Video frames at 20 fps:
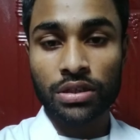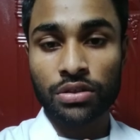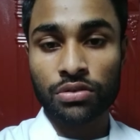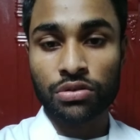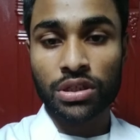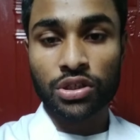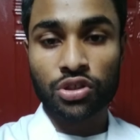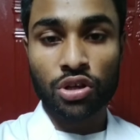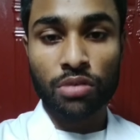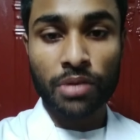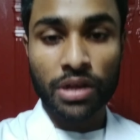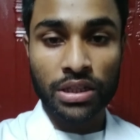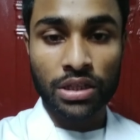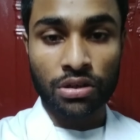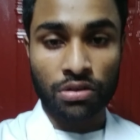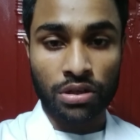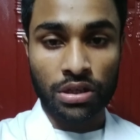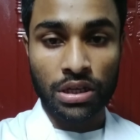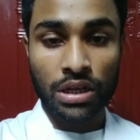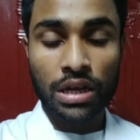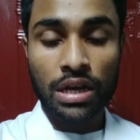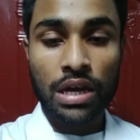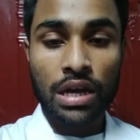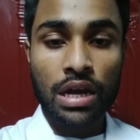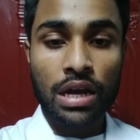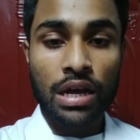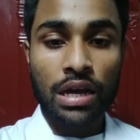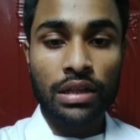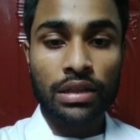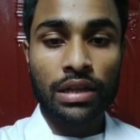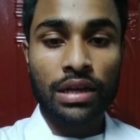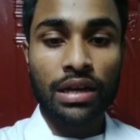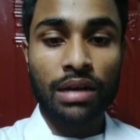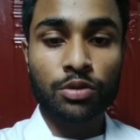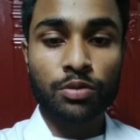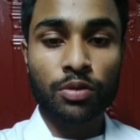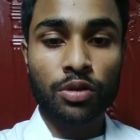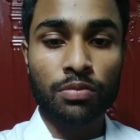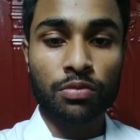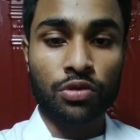কিছুটা সময় দেওয়া হয় তাই
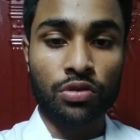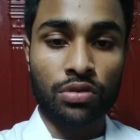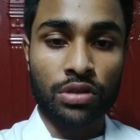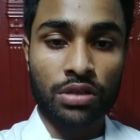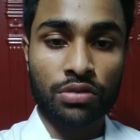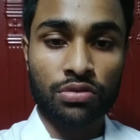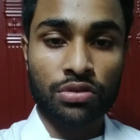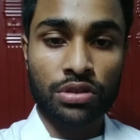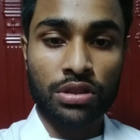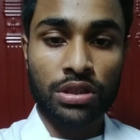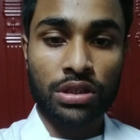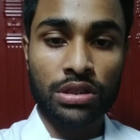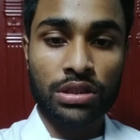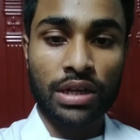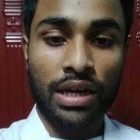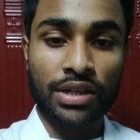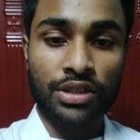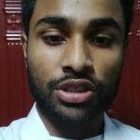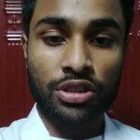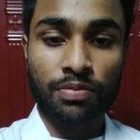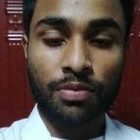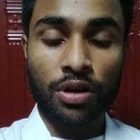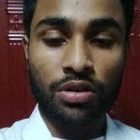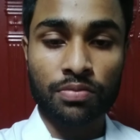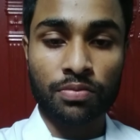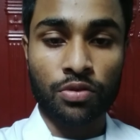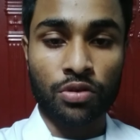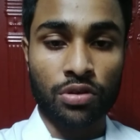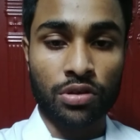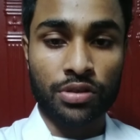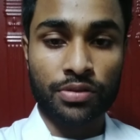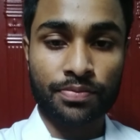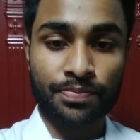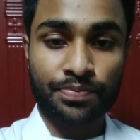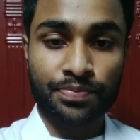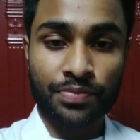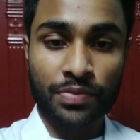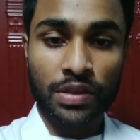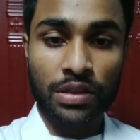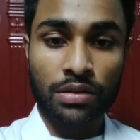আমি বলবো কেউ যদি চান্স পাওয়ার পর
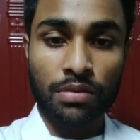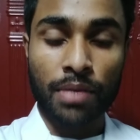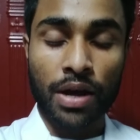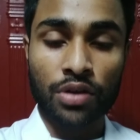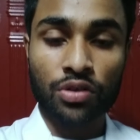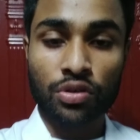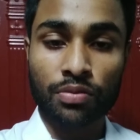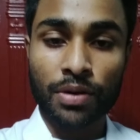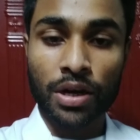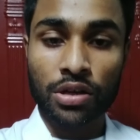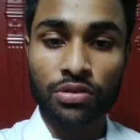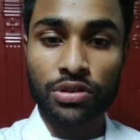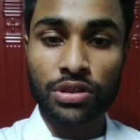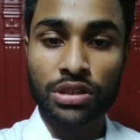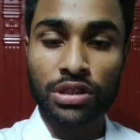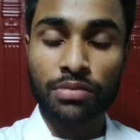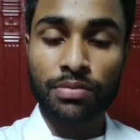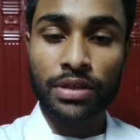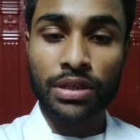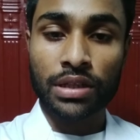মাইক্রোবায়োলজি নেবে